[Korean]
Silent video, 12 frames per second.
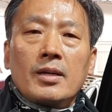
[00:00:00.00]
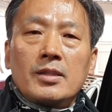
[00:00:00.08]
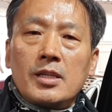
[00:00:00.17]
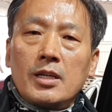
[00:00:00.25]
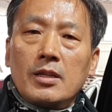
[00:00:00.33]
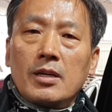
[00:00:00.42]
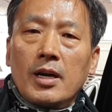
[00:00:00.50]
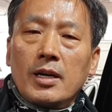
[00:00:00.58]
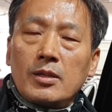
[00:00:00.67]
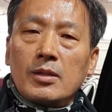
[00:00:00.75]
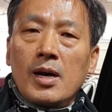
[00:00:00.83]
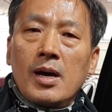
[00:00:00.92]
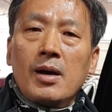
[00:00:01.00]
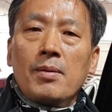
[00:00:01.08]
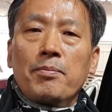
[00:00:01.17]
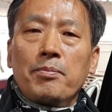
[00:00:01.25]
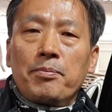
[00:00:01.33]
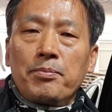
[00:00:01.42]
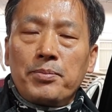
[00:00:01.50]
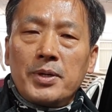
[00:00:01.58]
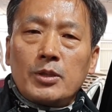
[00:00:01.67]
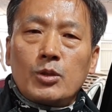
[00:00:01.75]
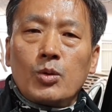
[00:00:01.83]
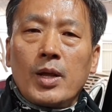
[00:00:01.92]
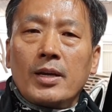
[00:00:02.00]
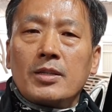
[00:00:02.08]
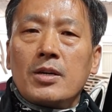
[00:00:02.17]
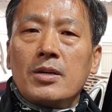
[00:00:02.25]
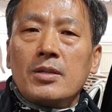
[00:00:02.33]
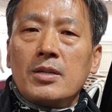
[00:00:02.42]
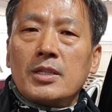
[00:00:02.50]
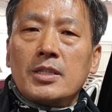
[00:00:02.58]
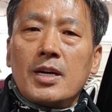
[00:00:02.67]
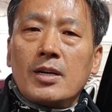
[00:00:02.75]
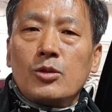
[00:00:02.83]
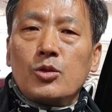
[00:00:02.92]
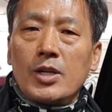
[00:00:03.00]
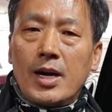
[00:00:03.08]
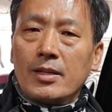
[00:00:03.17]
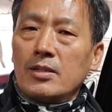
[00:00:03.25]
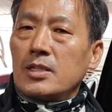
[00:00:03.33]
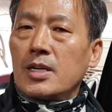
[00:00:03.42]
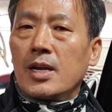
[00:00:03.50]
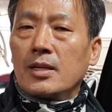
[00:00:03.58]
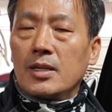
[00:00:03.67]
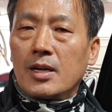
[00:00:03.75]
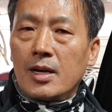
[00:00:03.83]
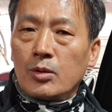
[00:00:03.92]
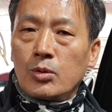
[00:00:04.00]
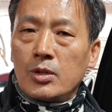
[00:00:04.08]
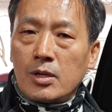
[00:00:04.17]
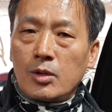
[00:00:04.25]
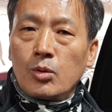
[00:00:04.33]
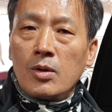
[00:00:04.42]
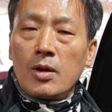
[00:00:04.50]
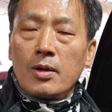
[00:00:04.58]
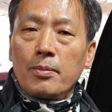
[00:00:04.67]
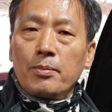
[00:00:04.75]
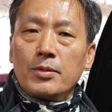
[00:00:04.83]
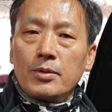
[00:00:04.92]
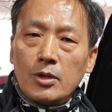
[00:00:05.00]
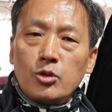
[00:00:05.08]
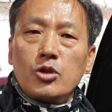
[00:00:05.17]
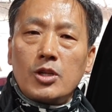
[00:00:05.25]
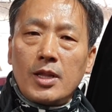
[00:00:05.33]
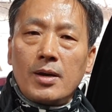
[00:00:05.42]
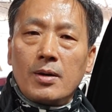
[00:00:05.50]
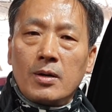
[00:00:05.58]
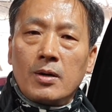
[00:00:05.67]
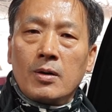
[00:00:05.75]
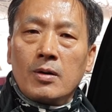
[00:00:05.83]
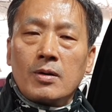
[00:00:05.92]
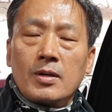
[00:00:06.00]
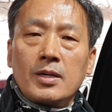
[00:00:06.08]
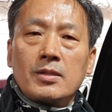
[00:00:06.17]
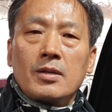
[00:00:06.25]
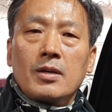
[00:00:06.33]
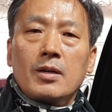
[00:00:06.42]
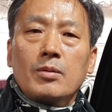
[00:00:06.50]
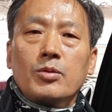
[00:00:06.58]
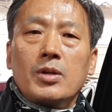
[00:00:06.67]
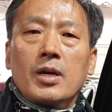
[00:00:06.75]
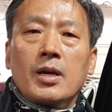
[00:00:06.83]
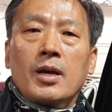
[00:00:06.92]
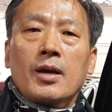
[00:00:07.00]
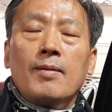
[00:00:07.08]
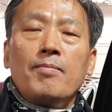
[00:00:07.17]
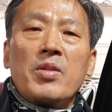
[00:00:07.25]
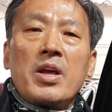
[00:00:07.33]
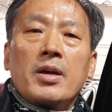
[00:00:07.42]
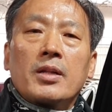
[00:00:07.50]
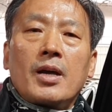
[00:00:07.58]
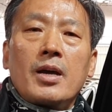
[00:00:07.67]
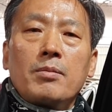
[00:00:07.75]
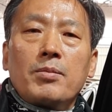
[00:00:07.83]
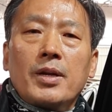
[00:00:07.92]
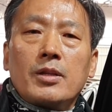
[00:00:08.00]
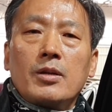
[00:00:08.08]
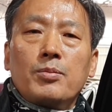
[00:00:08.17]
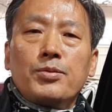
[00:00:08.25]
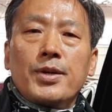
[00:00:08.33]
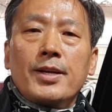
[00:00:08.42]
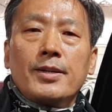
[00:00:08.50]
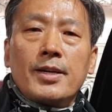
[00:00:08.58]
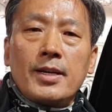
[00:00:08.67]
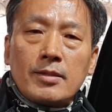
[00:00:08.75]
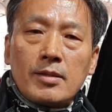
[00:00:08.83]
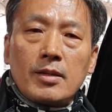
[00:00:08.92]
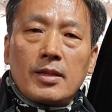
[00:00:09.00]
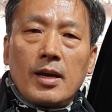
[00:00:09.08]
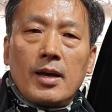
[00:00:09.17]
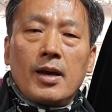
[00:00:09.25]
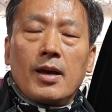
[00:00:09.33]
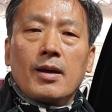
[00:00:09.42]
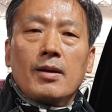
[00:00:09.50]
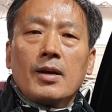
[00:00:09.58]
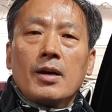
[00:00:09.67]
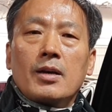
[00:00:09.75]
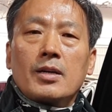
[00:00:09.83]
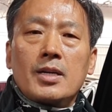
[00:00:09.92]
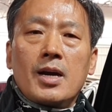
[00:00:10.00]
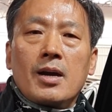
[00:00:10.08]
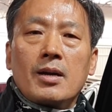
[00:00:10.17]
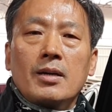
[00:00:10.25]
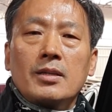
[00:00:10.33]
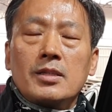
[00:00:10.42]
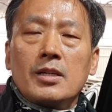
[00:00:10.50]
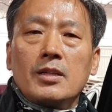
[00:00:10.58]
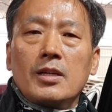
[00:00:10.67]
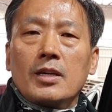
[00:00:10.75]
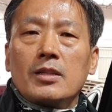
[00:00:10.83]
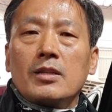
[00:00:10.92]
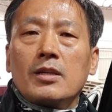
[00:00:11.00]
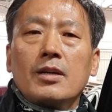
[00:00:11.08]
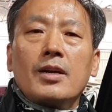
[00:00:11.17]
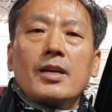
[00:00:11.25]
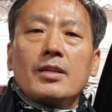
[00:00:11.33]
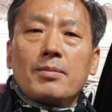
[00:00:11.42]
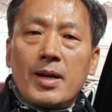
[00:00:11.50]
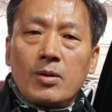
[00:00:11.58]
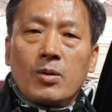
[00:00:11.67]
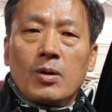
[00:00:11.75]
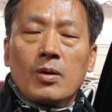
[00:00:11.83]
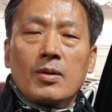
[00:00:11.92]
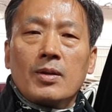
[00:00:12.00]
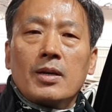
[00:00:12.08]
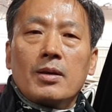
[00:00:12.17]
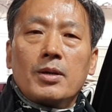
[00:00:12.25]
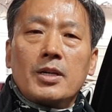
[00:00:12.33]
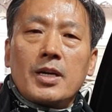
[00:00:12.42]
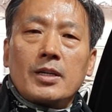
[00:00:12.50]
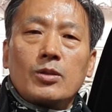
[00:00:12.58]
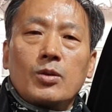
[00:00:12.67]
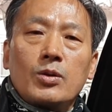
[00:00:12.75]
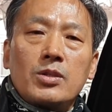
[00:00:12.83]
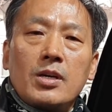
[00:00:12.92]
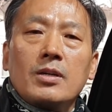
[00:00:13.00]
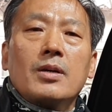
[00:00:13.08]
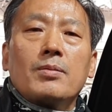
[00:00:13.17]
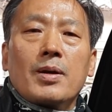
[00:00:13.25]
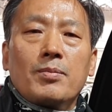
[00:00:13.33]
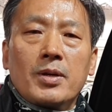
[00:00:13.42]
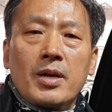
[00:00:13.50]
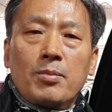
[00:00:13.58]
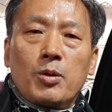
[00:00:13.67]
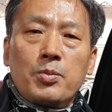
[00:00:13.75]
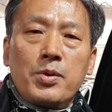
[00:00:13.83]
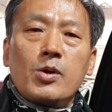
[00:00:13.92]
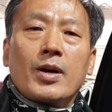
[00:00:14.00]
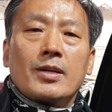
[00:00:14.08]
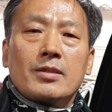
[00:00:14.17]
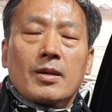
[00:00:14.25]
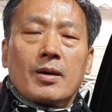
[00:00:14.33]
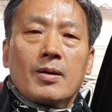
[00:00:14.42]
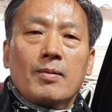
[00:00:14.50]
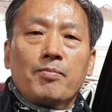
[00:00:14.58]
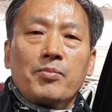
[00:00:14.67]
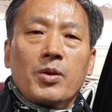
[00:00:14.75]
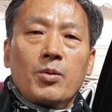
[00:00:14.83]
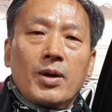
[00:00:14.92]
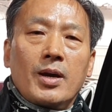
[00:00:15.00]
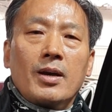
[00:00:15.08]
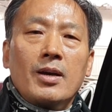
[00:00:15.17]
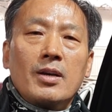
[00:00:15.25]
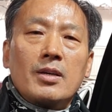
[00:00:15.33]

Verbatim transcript: 시린더 헤드나 피스톤에 전혀 지장을 주지 않은 차량들이 간혹 이렇게 연출이 돼요. 그래서 여러분들이 타잉벨트를 분해를 했을 때 그냥 시린더 헤드 드러내지 말고 1차적으로 점검을 한번 해볼 필요가 있어요. 왜?